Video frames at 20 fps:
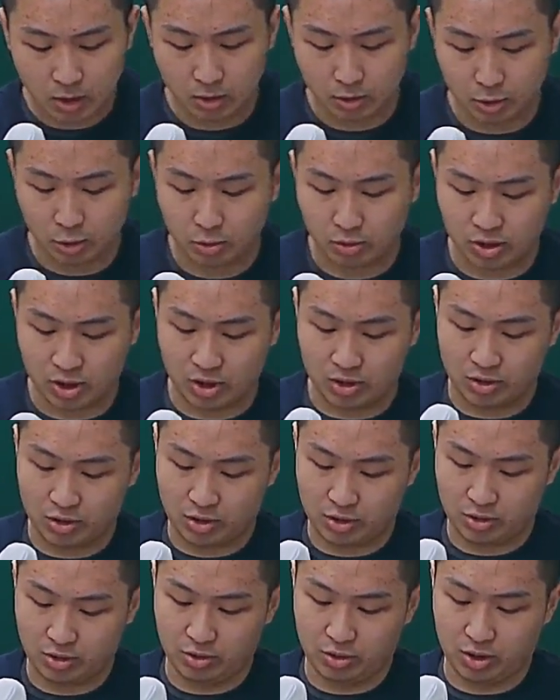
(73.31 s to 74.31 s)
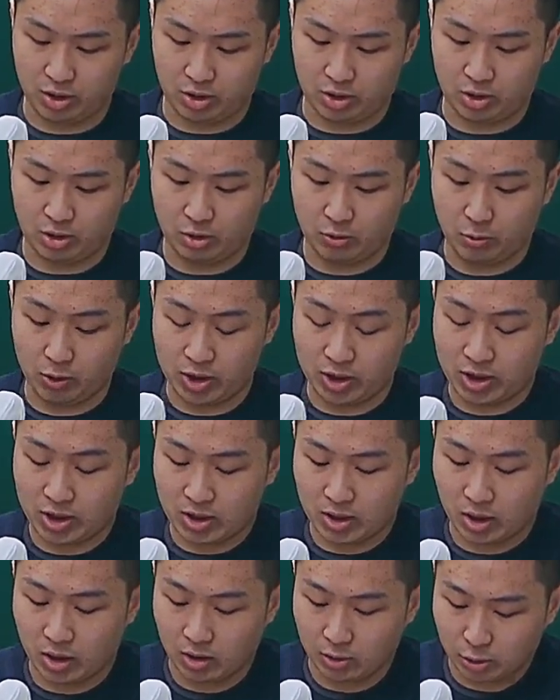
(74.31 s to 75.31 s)
做成是这个
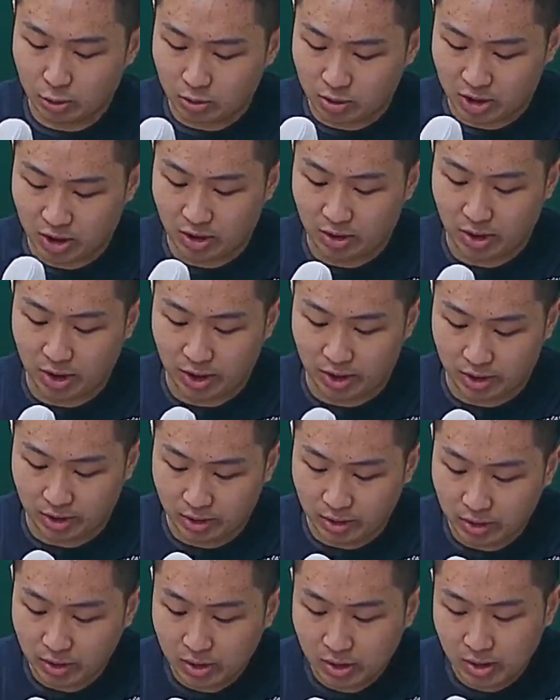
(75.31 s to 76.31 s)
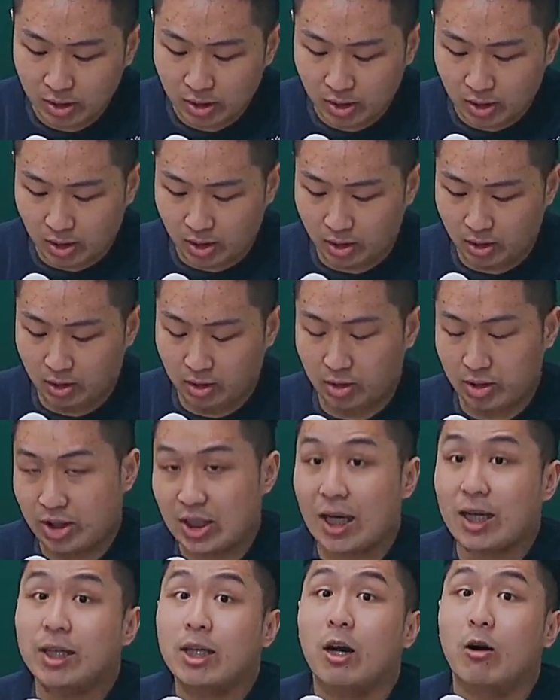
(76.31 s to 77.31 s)
做成那个。
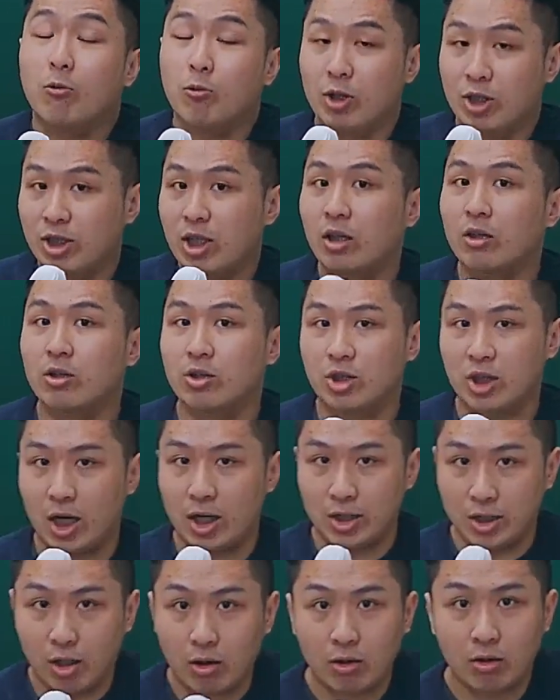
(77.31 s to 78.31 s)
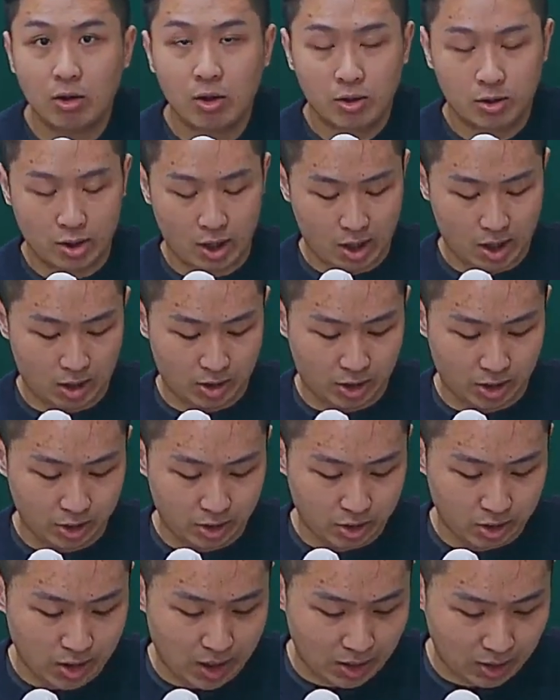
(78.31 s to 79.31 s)
摘要文章的摘要，那其
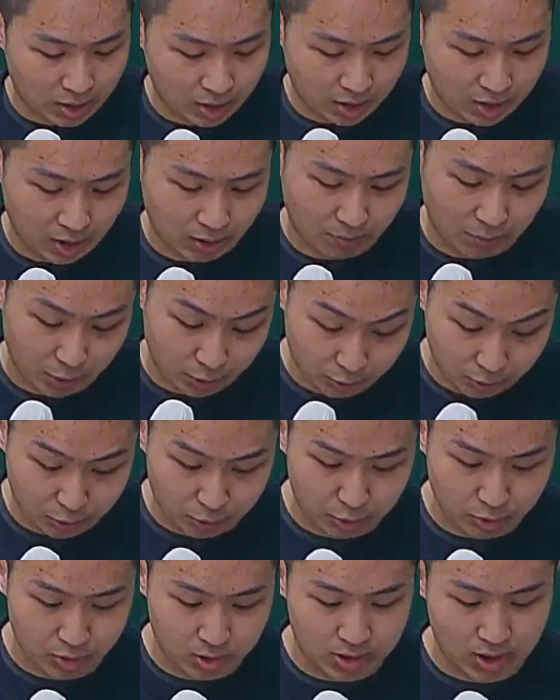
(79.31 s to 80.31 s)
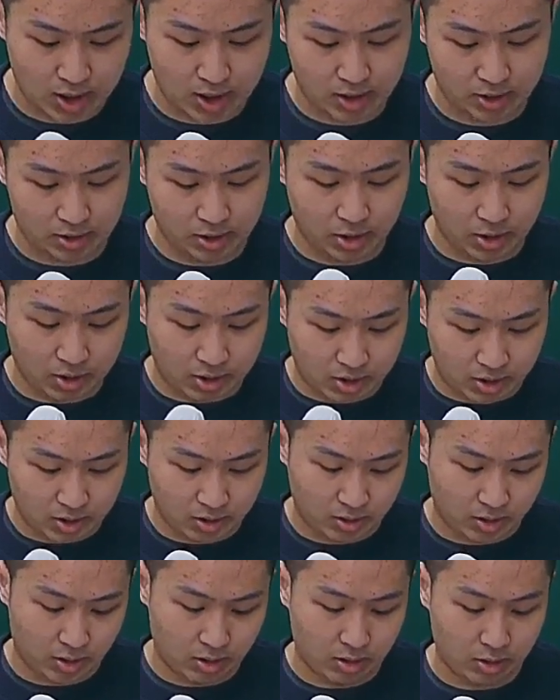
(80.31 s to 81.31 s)
实大家可以看到，比如说在这一次
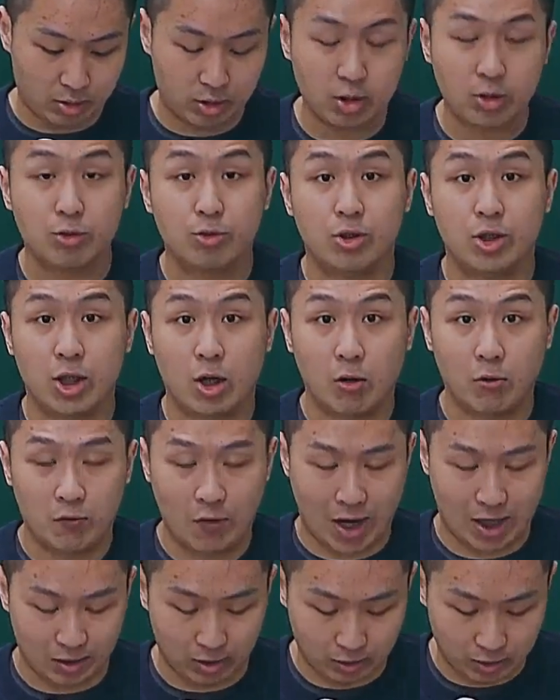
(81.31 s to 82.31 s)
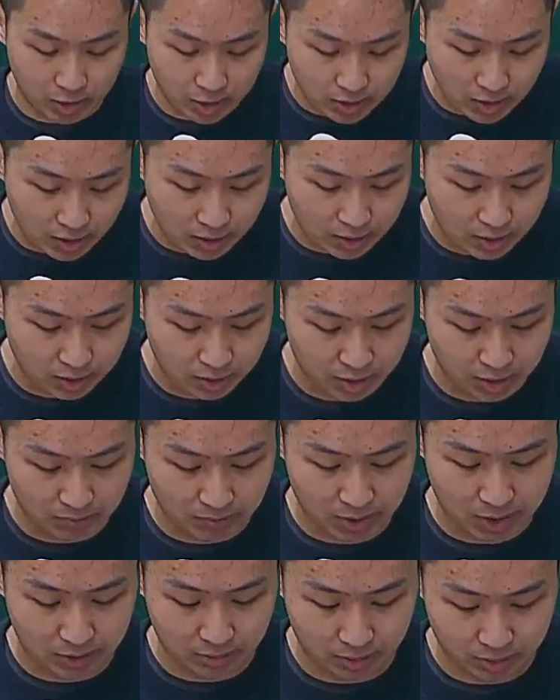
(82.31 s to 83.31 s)
的证交法的第一堂课里
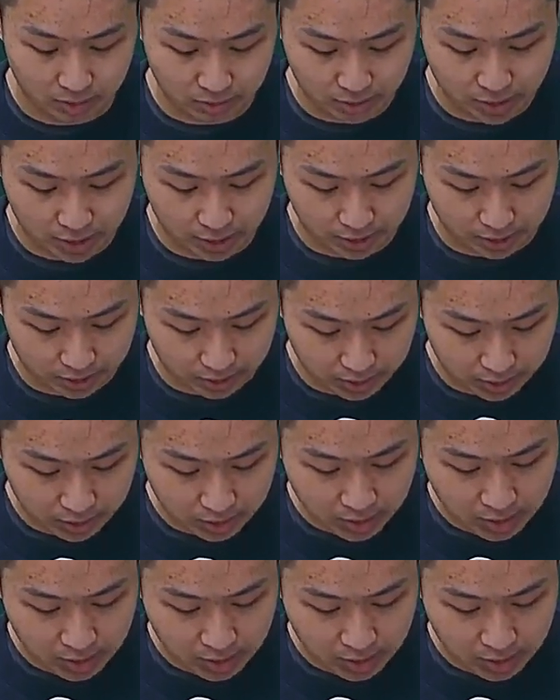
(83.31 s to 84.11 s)
面的那个